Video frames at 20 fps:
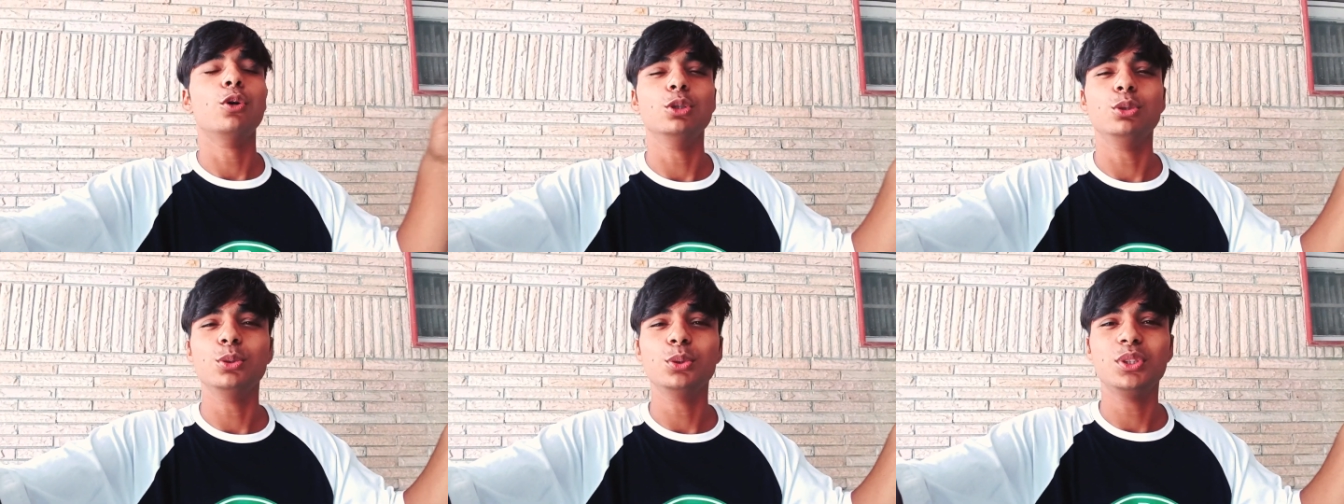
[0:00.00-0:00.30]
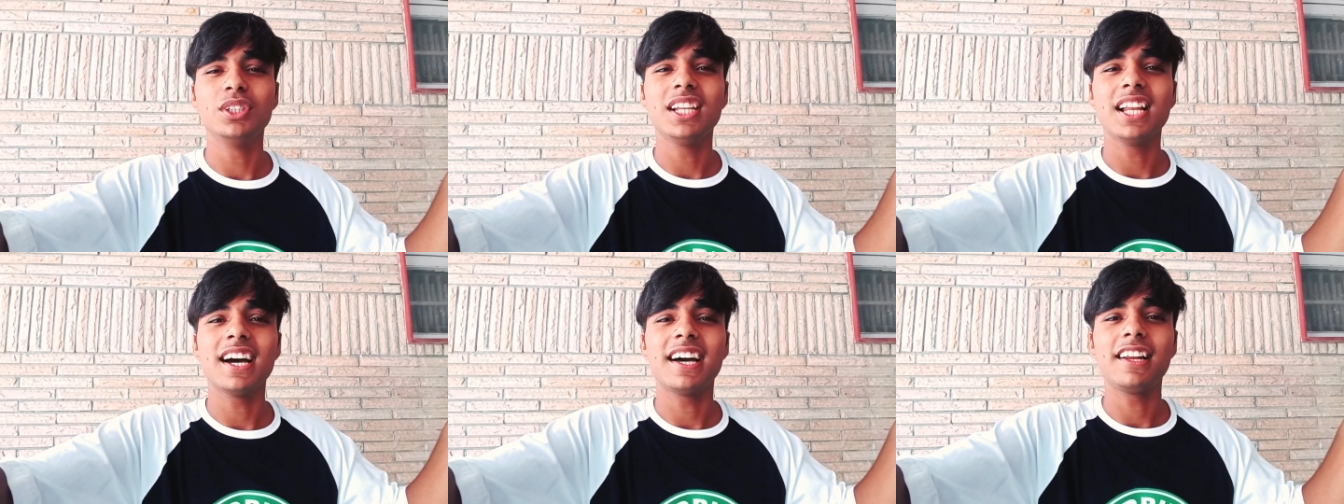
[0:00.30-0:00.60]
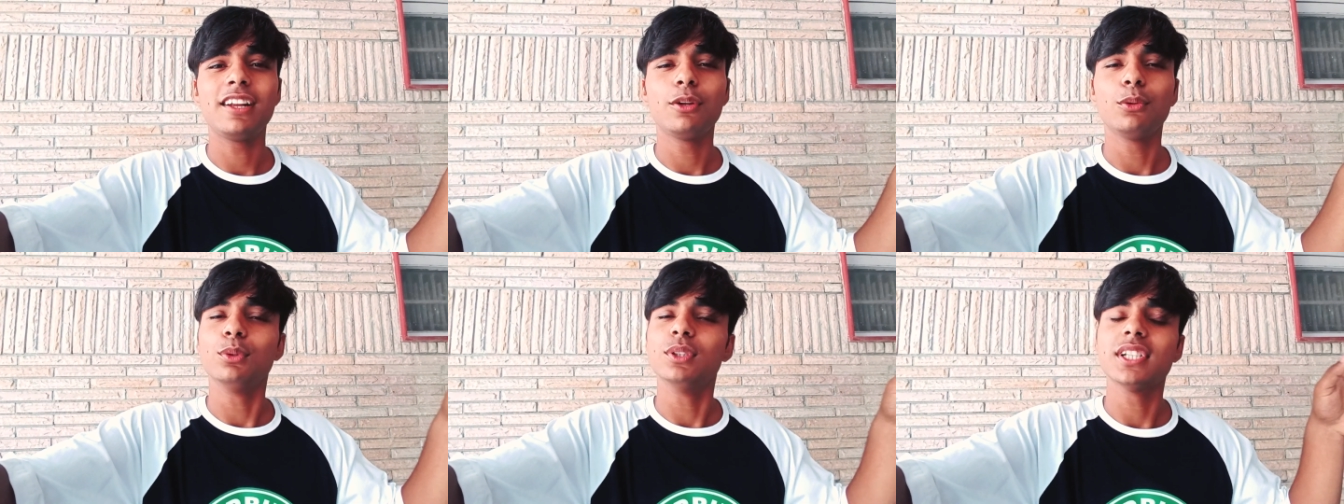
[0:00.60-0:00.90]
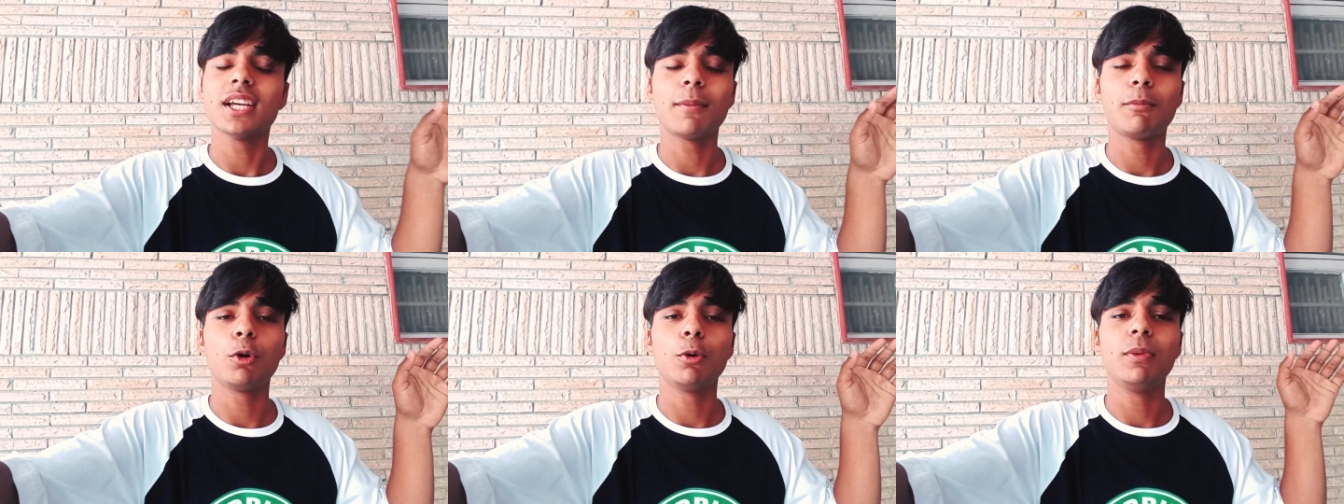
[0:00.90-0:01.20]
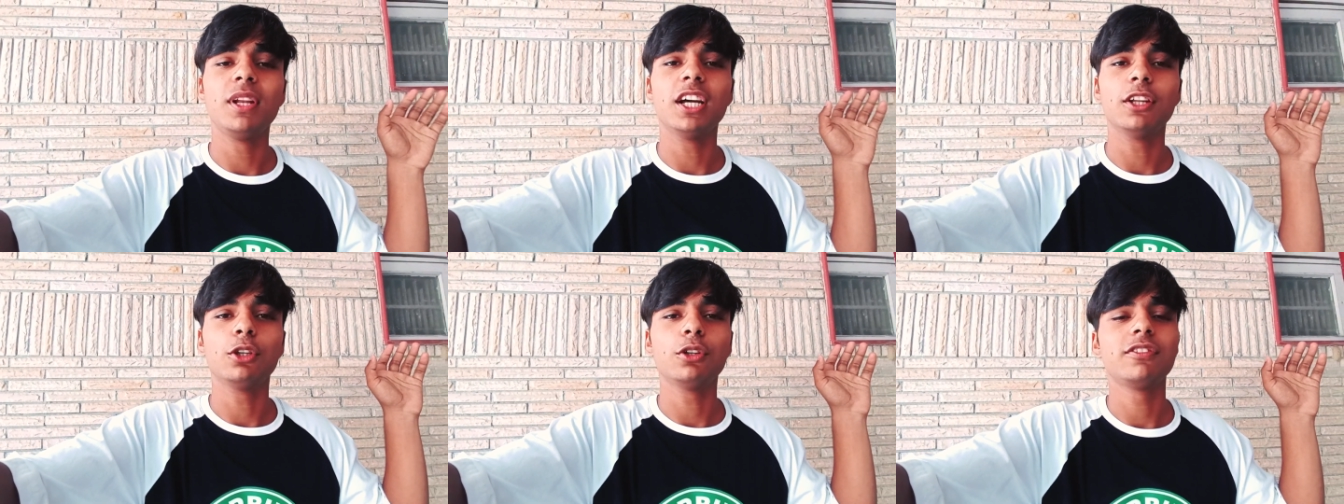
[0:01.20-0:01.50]
और सुशील आ रहे हैं उनसे
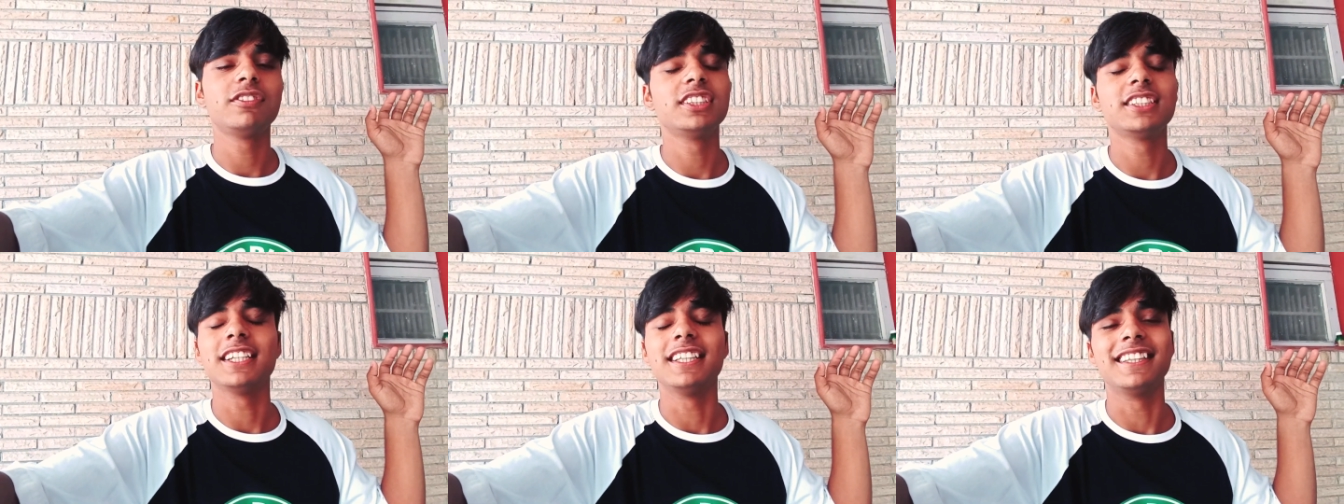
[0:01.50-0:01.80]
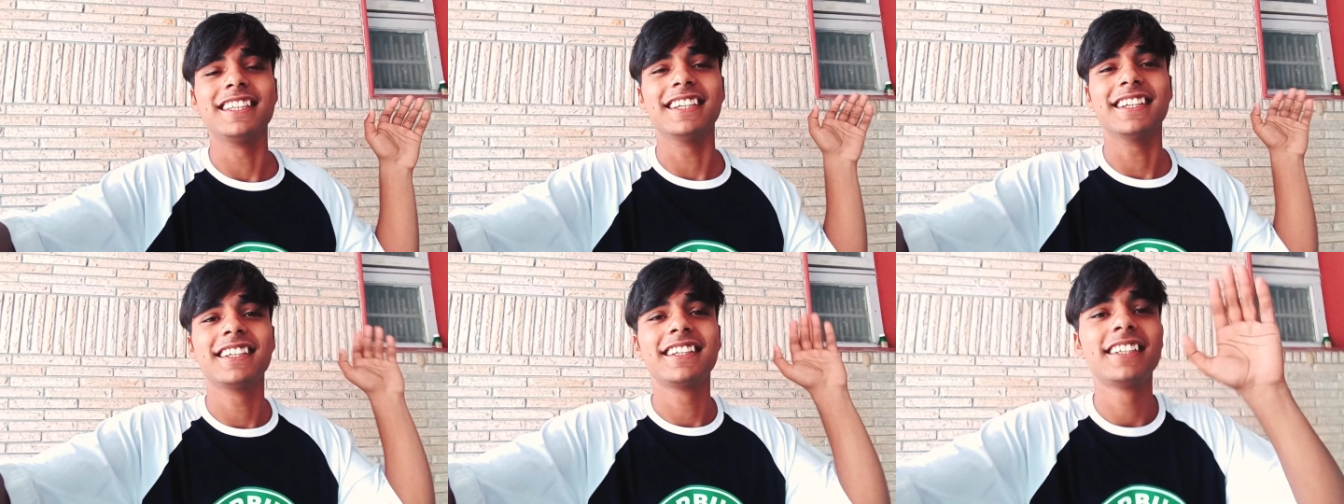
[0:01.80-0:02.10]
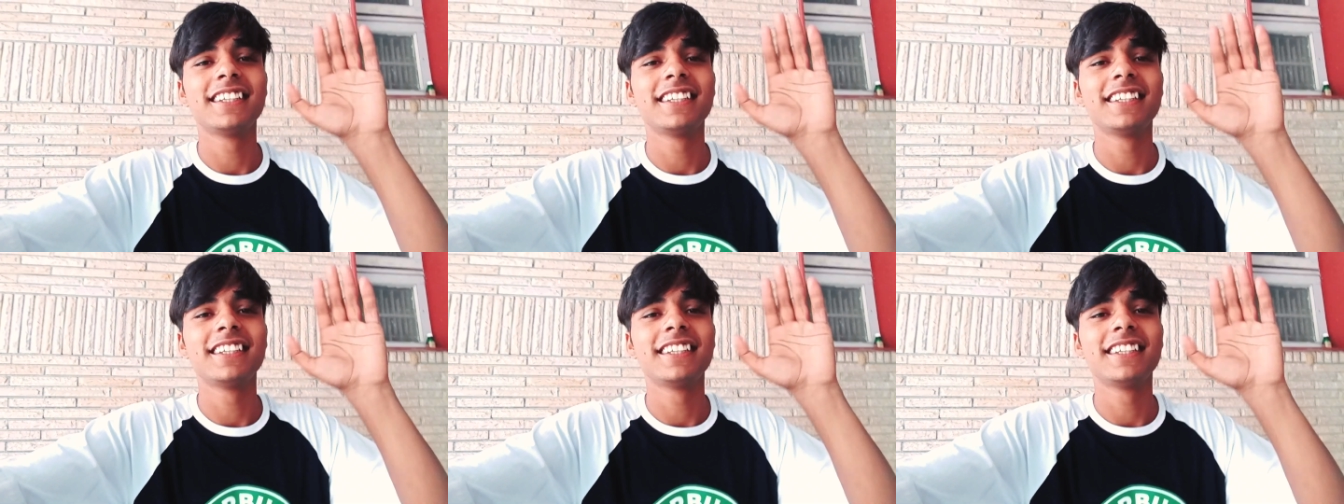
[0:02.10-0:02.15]
आपको मिलाता हूँ फिर चलते